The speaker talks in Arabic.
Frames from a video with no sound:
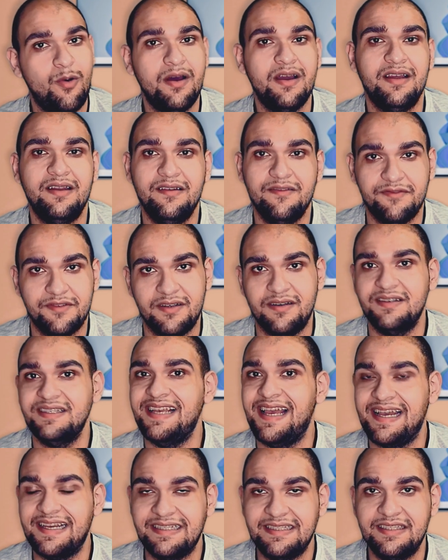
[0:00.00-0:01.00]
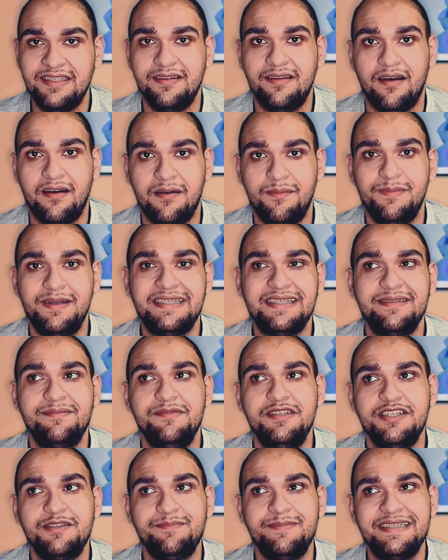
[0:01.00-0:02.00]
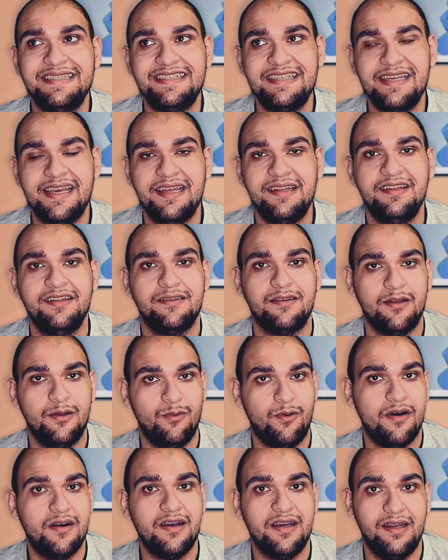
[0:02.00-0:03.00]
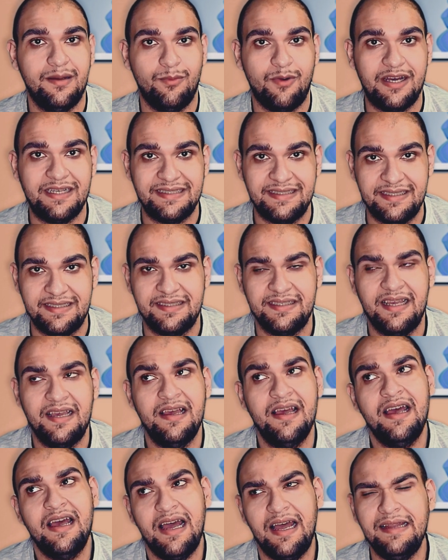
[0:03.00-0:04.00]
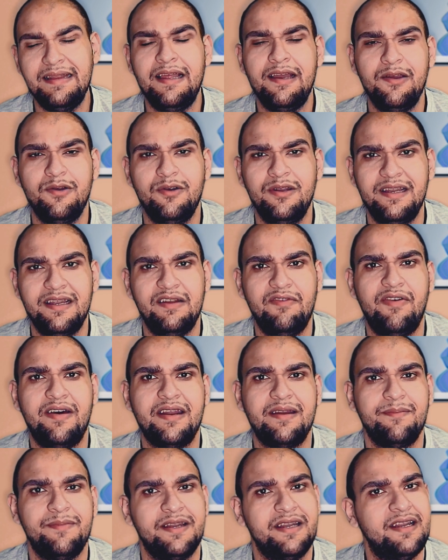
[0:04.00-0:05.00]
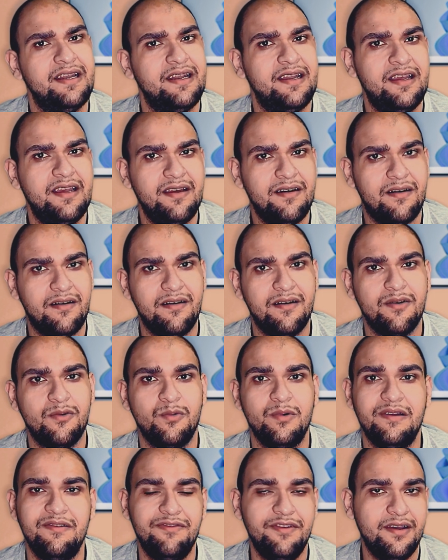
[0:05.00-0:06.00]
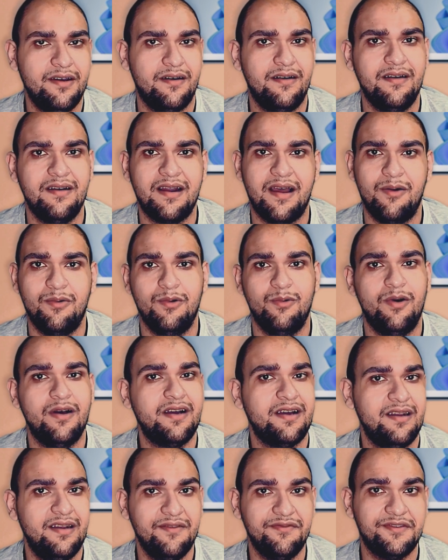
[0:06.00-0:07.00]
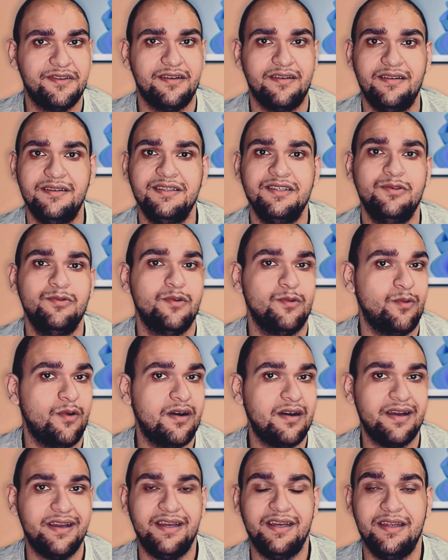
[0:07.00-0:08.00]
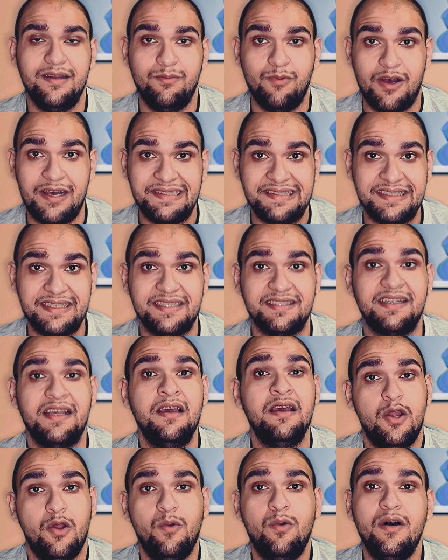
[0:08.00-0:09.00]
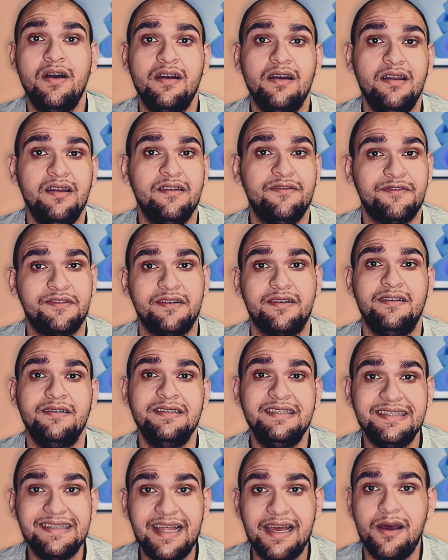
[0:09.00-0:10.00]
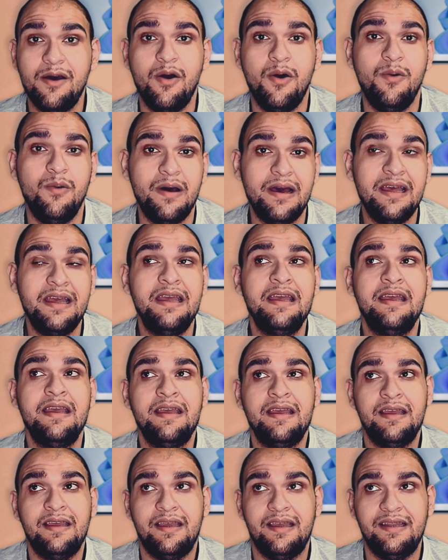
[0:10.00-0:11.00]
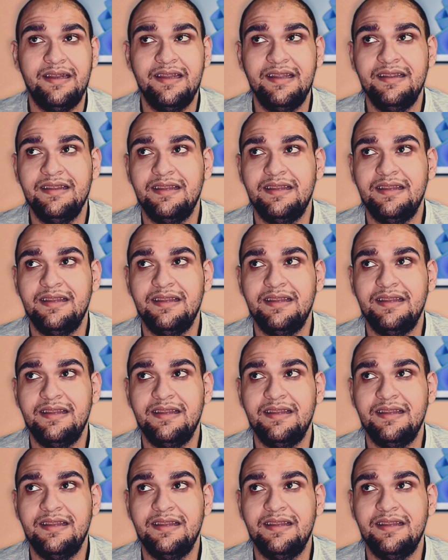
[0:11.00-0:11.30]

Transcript: الواقع الافتراضي هيزيد اه بس مش بزياده الواقع المعزز حد هيقول لي ايه الفرق بين الاي ار والفي ار او الواقع الافتراضي والواقع المعزز الواقع الافتراضي ده هو ان